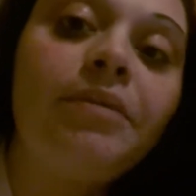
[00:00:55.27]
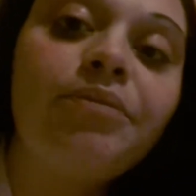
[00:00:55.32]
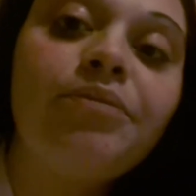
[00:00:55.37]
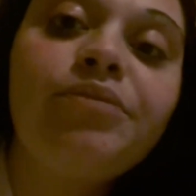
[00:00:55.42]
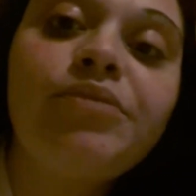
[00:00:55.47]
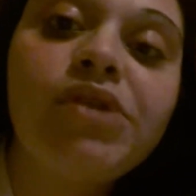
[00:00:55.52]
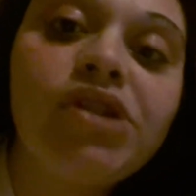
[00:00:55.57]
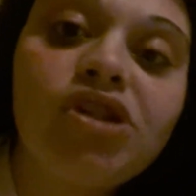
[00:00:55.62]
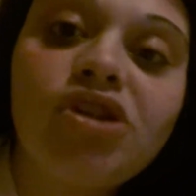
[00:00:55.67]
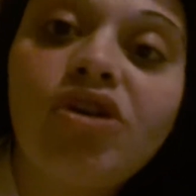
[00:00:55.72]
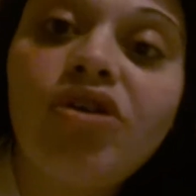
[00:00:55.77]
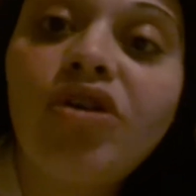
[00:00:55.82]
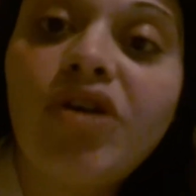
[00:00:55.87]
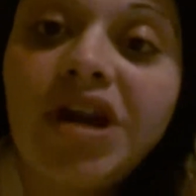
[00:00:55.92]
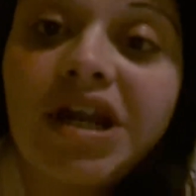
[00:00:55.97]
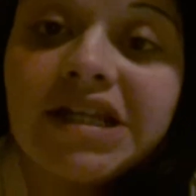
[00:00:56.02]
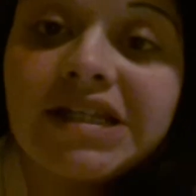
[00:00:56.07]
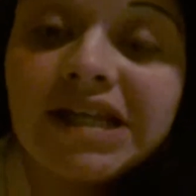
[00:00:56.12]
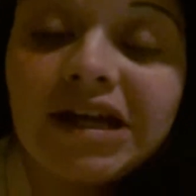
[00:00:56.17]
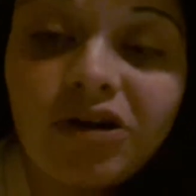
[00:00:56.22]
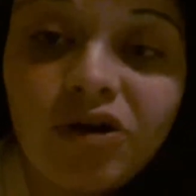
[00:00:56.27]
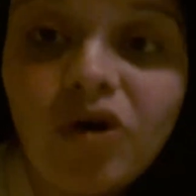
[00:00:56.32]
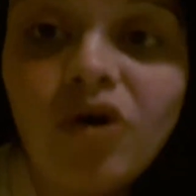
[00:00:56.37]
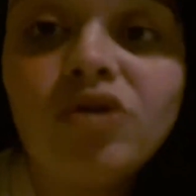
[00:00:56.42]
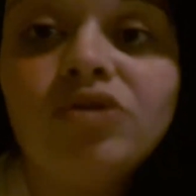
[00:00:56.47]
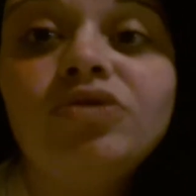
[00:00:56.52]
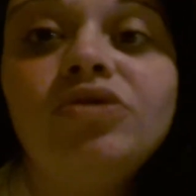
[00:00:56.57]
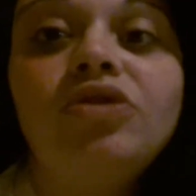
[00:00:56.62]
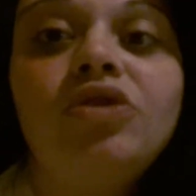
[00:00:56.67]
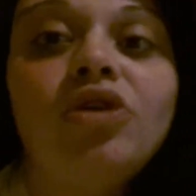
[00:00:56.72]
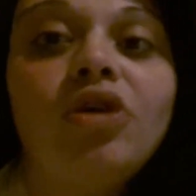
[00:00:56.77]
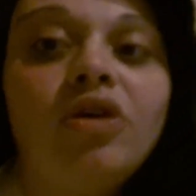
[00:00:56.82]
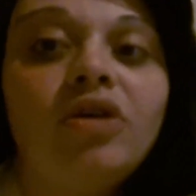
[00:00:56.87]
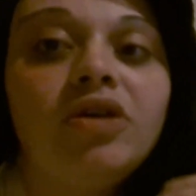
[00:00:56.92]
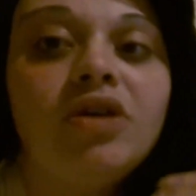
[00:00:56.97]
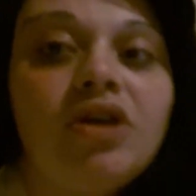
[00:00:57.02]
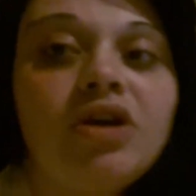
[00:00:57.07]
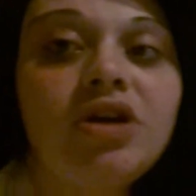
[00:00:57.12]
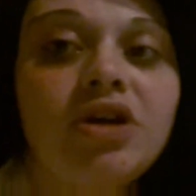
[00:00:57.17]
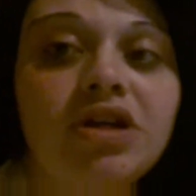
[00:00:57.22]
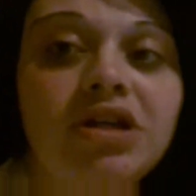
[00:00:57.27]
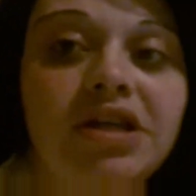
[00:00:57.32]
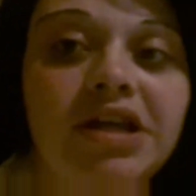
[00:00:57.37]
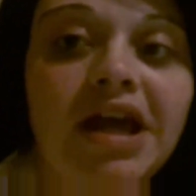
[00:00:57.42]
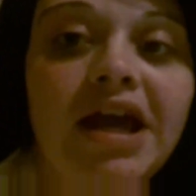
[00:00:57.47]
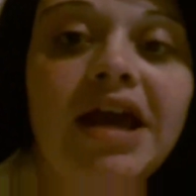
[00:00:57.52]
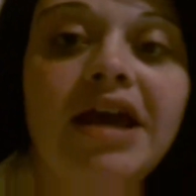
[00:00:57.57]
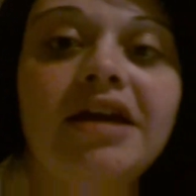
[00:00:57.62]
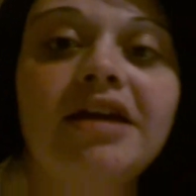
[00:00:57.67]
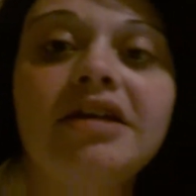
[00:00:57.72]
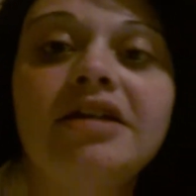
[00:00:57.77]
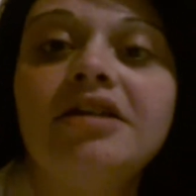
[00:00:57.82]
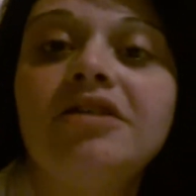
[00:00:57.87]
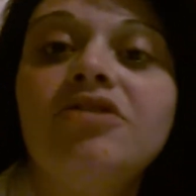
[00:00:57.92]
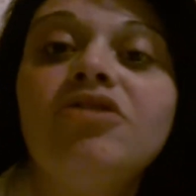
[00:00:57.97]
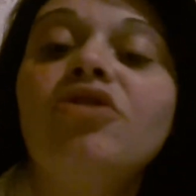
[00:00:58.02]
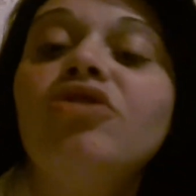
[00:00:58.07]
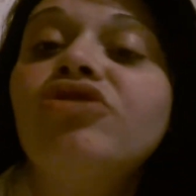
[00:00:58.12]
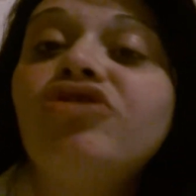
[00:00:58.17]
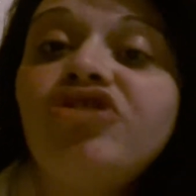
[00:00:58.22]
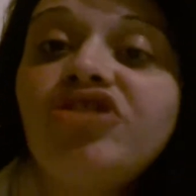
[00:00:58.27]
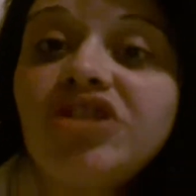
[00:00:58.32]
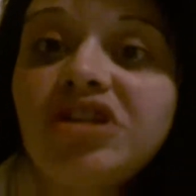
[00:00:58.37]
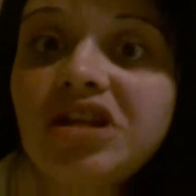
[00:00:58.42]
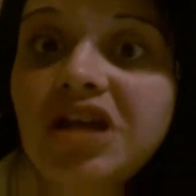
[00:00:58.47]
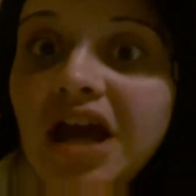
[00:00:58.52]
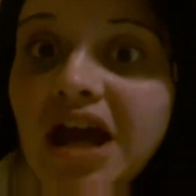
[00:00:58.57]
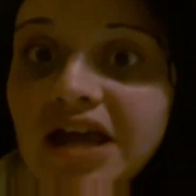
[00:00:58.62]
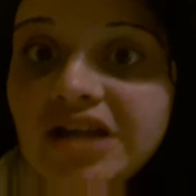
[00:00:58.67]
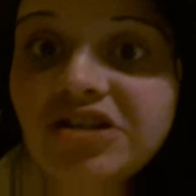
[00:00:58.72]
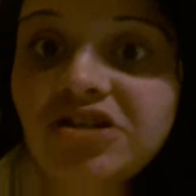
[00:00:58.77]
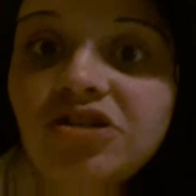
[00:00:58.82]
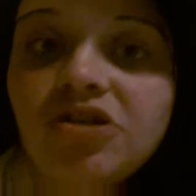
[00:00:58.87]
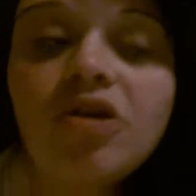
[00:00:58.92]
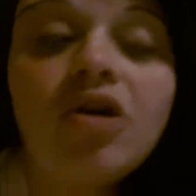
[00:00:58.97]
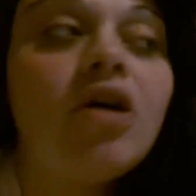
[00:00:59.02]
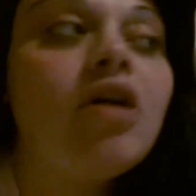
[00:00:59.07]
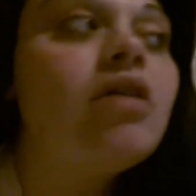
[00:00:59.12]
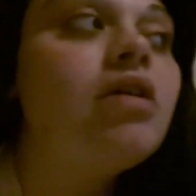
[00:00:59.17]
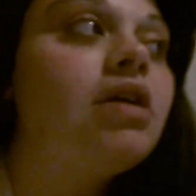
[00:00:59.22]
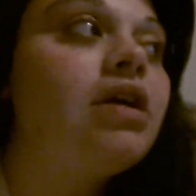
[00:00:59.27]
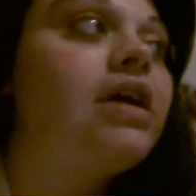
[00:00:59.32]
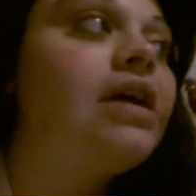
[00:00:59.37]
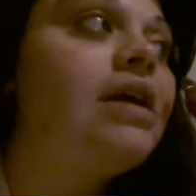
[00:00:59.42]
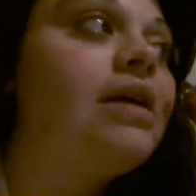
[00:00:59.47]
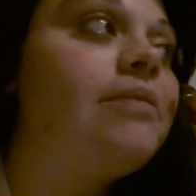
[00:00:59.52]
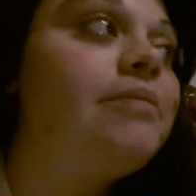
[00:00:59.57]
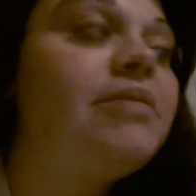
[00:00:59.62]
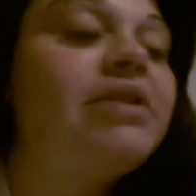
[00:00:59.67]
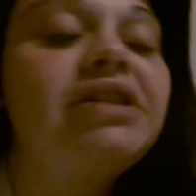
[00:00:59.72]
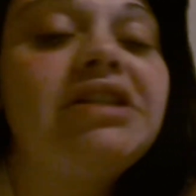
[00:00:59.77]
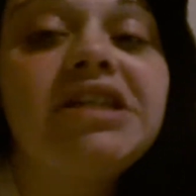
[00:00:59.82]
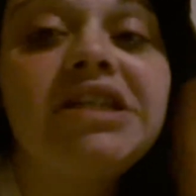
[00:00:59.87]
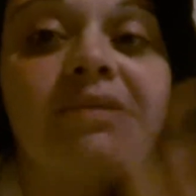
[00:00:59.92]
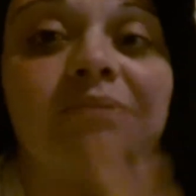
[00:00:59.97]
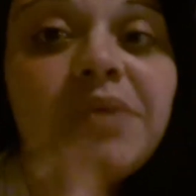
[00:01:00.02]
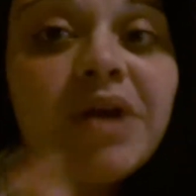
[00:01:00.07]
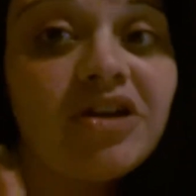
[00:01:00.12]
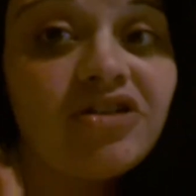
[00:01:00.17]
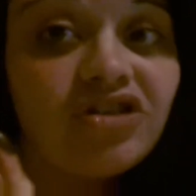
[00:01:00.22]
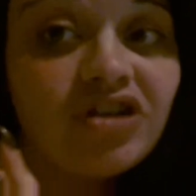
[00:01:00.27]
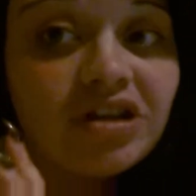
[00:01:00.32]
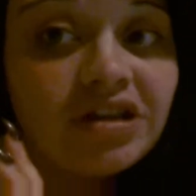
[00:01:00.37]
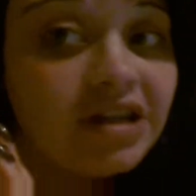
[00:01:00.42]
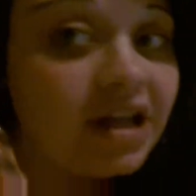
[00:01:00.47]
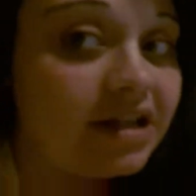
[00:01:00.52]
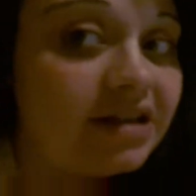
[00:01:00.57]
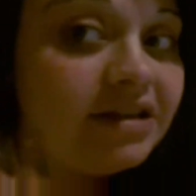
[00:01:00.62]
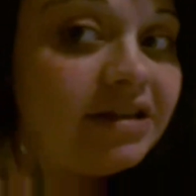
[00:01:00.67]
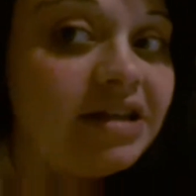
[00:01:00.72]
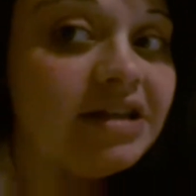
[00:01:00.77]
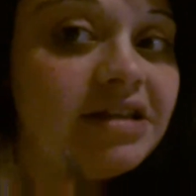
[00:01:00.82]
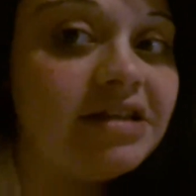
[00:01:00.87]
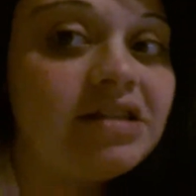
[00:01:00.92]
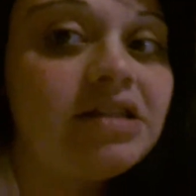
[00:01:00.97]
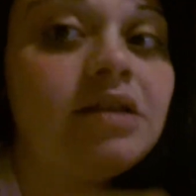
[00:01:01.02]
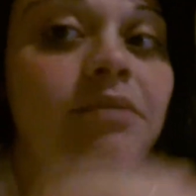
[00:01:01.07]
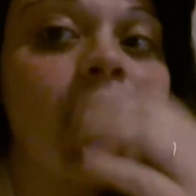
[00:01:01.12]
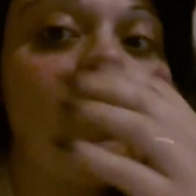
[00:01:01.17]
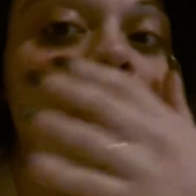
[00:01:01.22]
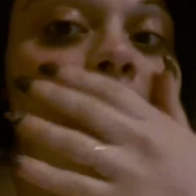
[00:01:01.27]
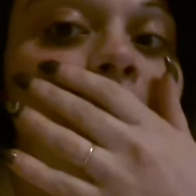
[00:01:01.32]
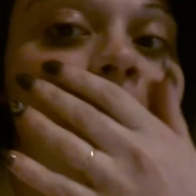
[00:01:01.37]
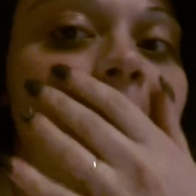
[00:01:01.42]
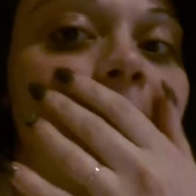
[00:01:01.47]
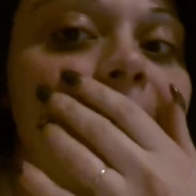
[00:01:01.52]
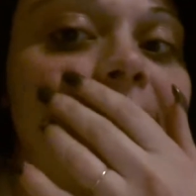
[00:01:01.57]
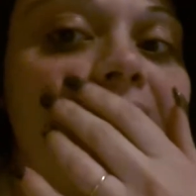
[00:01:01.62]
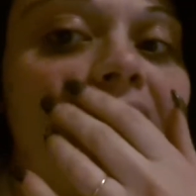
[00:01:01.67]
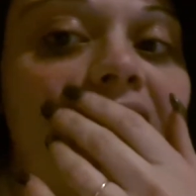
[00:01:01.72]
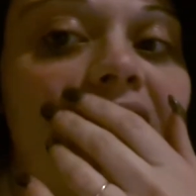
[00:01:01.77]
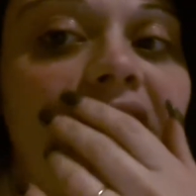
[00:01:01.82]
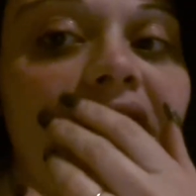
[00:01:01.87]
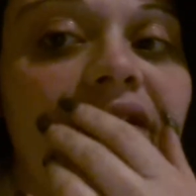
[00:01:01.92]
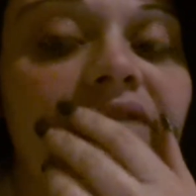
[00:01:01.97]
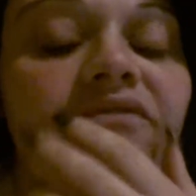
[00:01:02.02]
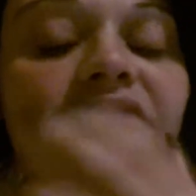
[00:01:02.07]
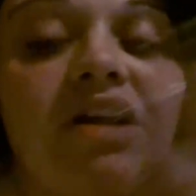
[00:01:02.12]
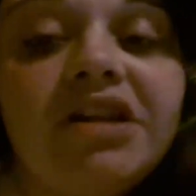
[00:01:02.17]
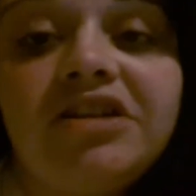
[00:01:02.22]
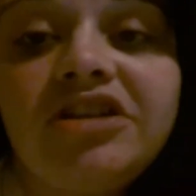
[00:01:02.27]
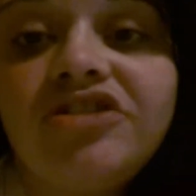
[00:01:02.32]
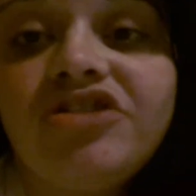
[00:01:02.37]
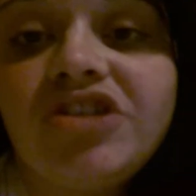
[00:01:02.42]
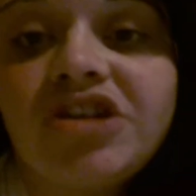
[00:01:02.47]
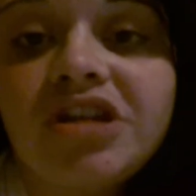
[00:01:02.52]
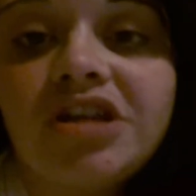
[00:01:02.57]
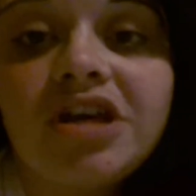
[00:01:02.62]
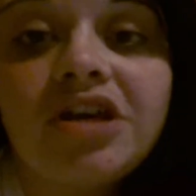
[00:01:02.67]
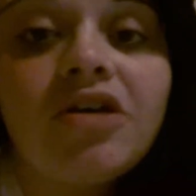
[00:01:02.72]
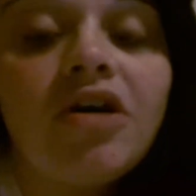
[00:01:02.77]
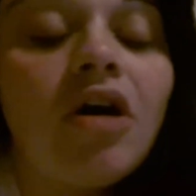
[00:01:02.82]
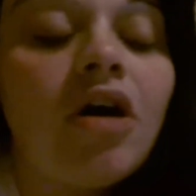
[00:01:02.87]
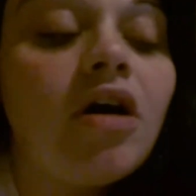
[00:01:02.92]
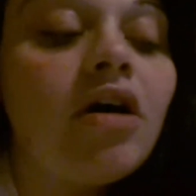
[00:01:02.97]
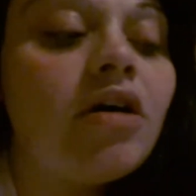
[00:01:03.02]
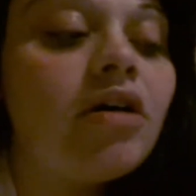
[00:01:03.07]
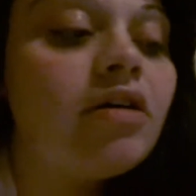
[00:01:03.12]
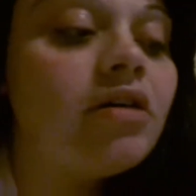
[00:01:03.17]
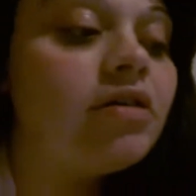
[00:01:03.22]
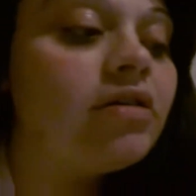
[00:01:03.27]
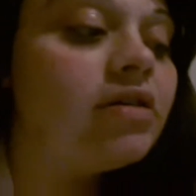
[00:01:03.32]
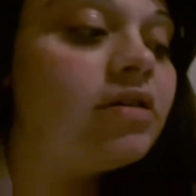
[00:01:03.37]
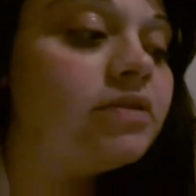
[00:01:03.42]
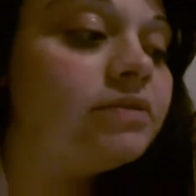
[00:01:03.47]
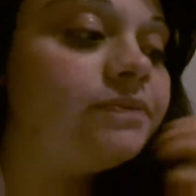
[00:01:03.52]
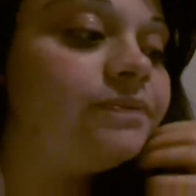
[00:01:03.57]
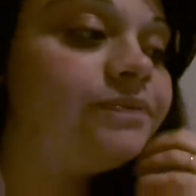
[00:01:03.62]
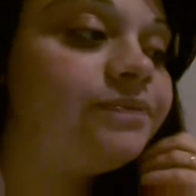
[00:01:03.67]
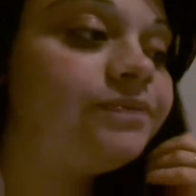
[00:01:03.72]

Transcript: mi sono resa conto che eh, non ci riesco e mi dispiace tantissimo e infatti cercherò